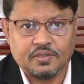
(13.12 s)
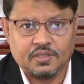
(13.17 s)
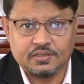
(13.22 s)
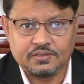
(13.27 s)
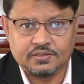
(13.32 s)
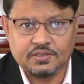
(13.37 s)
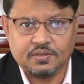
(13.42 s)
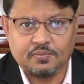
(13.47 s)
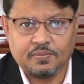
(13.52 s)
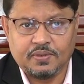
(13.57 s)

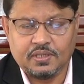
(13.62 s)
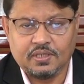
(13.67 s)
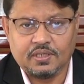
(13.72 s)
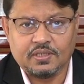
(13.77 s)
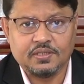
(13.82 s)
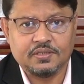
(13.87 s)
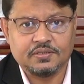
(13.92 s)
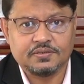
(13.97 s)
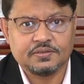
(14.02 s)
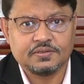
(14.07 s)
আজকে
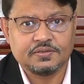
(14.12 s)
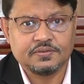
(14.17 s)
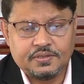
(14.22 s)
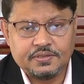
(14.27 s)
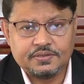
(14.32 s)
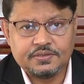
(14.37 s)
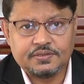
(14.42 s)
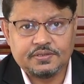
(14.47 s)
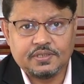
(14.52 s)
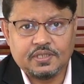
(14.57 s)
বাংলাদেশ
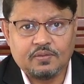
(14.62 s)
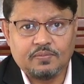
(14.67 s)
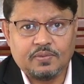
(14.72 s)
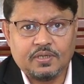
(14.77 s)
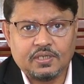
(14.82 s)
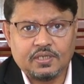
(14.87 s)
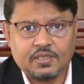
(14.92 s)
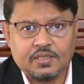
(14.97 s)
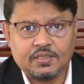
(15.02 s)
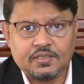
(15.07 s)
ডিজিটাল
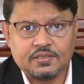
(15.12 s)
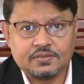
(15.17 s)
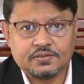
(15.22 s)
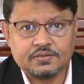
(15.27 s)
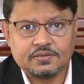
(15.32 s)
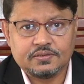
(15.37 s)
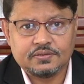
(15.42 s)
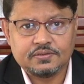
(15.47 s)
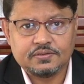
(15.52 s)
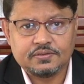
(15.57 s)
বাংলাদেশ
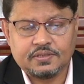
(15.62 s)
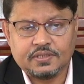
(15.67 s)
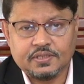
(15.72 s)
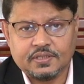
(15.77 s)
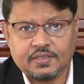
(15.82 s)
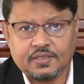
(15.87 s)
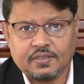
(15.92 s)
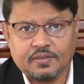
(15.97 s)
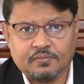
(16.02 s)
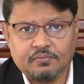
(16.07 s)

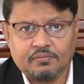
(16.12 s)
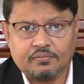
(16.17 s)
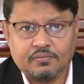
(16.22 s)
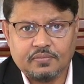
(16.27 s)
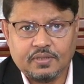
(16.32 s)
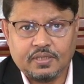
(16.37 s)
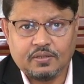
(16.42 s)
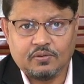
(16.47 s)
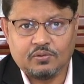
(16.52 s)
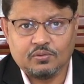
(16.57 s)
থেকে
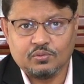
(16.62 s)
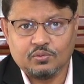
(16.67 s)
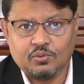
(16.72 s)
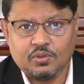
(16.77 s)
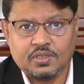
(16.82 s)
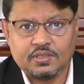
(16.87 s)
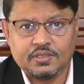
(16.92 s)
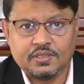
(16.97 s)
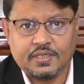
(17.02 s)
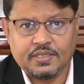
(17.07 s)
এখন দুই
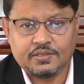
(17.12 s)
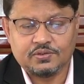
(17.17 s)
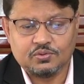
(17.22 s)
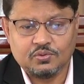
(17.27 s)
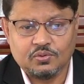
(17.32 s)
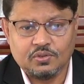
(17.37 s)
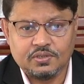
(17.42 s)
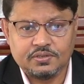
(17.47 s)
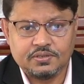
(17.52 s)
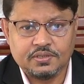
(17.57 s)
হাজার
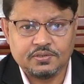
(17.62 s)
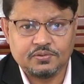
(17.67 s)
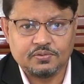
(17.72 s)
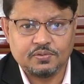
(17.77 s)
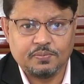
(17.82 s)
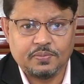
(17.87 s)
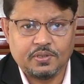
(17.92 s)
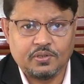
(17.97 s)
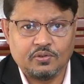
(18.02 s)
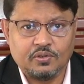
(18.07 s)
একচল্লিশের
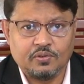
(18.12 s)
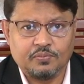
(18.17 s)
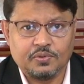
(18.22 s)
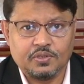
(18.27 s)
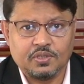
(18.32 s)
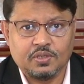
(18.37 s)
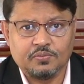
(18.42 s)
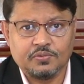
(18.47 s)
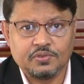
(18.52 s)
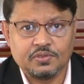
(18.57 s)
মাননীয়
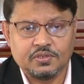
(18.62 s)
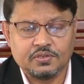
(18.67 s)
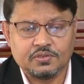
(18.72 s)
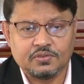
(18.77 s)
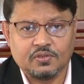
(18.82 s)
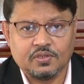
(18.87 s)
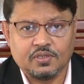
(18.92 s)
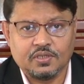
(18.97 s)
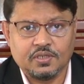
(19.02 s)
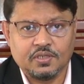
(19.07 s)
প্রধানমন্ত্রী
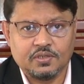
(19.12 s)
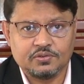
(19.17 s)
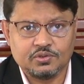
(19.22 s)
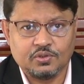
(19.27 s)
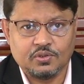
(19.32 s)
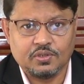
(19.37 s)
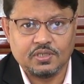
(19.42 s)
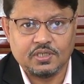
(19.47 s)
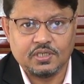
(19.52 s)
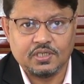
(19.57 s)

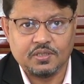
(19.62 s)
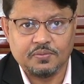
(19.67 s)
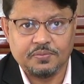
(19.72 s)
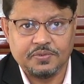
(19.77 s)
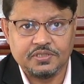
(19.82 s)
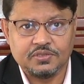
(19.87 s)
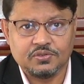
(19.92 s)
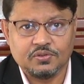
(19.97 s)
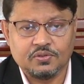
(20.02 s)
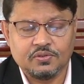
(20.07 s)
সরকারের
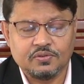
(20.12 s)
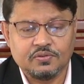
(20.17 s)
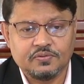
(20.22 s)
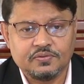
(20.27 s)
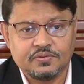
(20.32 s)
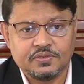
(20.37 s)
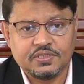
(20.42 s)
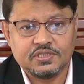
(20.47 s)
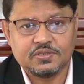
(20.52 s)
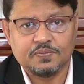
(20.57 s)
ভীষণ
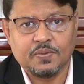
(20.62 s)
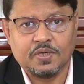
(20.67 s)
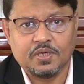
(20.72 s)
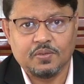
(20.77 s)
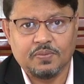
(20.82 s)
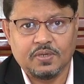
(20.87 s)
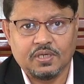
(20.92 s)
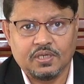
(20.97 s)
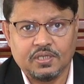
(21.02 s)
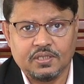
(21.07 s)
স্মার্ট
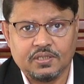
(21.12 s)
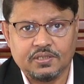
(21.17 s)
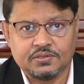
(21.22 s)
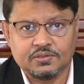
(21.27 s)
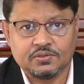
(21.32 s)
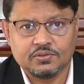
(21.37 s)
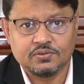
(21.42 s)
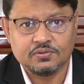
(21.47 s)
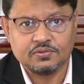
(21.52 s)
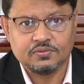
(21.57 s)
বাংলাদেশ
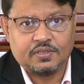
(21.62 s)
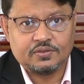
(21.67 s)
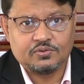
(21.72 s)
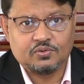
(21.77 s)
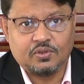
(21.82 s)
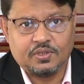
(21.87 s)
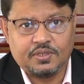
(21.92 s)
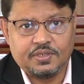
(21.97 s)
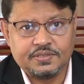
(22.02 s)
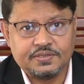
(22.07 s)

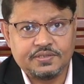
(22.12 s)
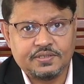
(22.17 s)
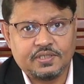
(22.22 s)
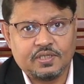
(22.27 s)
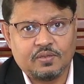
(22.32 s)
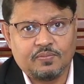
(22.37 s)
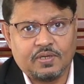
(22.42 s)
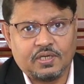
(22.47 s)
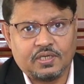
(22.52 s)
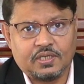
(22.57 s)
অ্যাকচুয়ালি
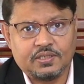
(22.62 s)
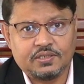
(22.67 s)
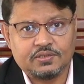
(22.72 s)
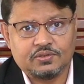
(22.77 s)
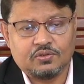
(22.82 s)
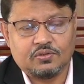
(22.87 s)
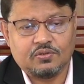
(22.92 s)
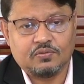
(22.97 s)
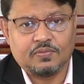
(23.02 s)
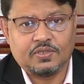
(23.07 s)
ডিজিটাল বাংলাদেশ
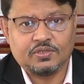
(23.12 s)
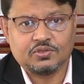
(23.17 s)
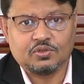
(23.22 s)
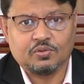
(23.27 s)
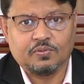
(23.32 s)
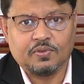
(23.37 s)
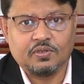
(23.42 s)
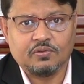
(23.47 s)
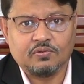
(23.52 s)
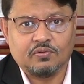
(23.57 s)
যখন
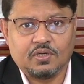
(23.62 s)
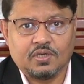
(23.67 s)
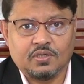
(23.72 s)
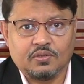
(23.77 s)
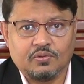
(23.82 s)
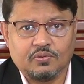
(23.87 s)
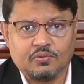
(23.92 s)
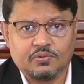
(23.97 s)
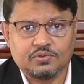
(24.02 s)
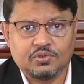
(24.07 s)
বাস্তবায়ন করার
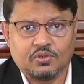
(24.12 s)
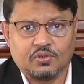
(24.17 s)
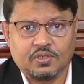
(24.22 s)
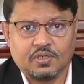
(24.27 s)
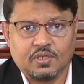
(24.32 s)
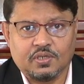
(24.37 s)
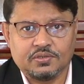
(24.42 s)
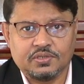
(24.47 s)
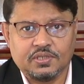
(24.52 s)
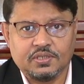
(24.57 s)

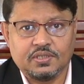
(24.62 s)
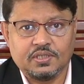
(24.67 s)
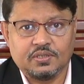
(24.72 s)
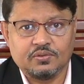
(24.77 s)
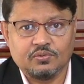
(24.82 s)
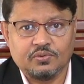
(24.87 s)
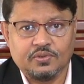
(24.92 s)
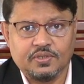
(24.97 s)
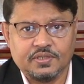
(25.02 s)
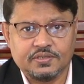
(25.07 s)
সরকার
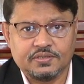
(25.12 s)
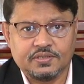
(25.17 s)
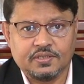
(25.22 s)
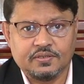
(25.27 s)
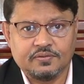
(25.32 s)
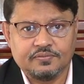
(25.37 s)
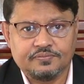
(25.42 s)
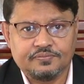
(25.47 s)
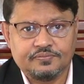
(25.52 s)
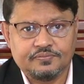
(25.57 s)
সিদ্ধান্ত নিয়েছেন